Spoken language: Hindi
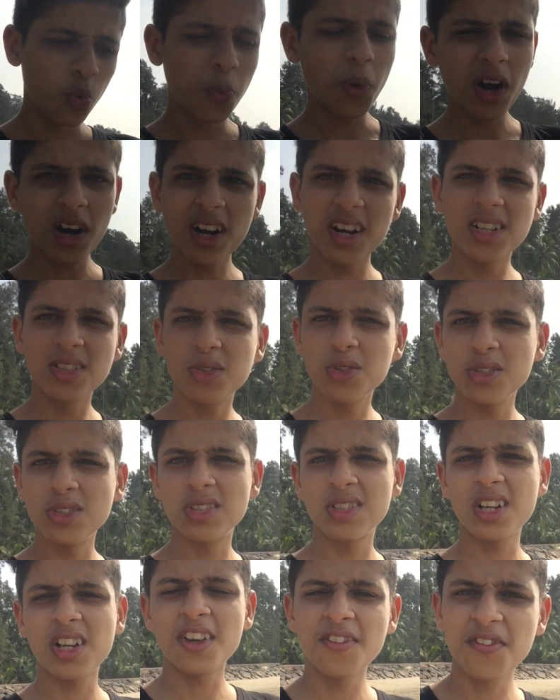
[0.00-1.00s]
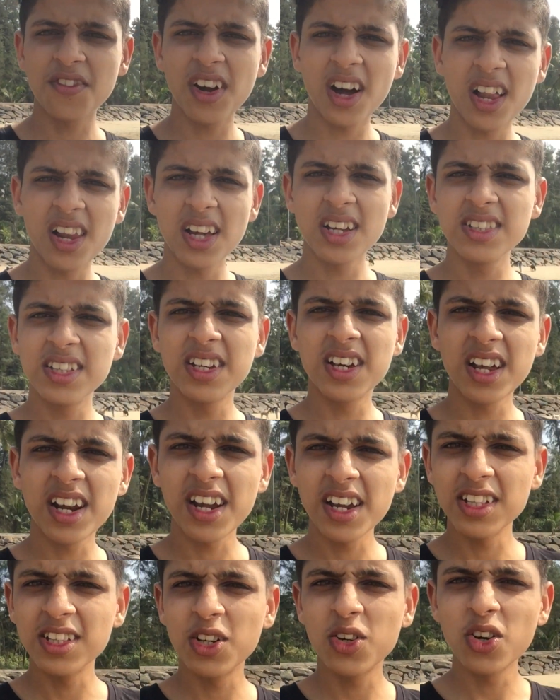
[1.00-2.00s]
तरफ आ गई तो इस तरफ का अलग दिख
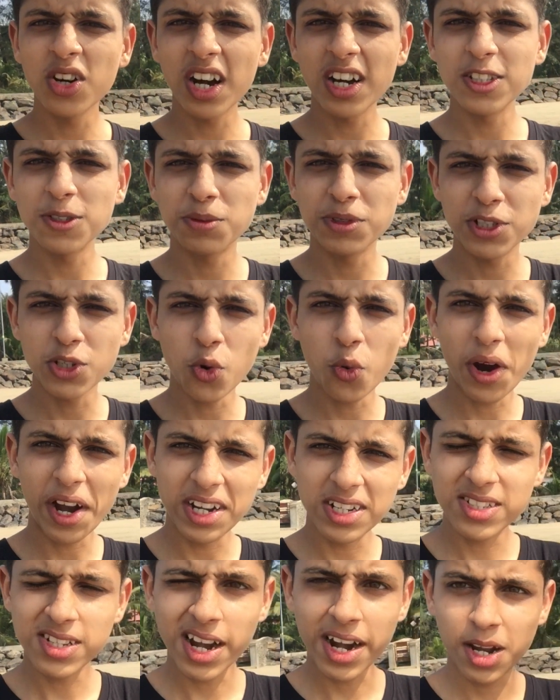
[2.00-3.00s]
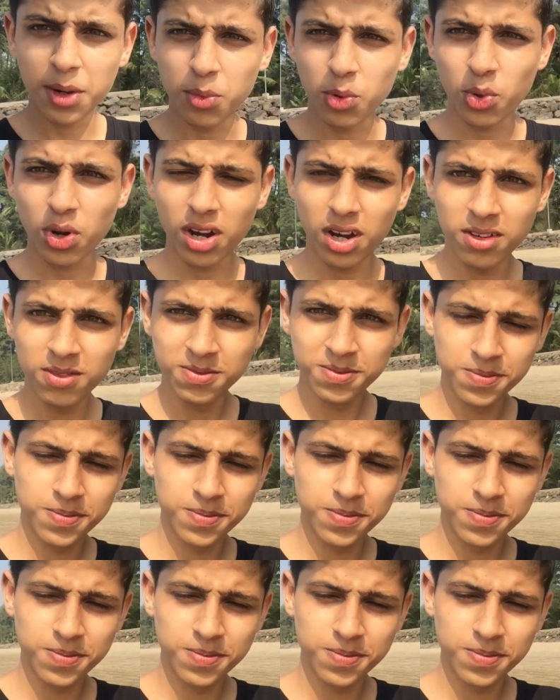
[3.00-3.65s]
रहा है देखो गाइस पीछे वाइट सैंड है पूरा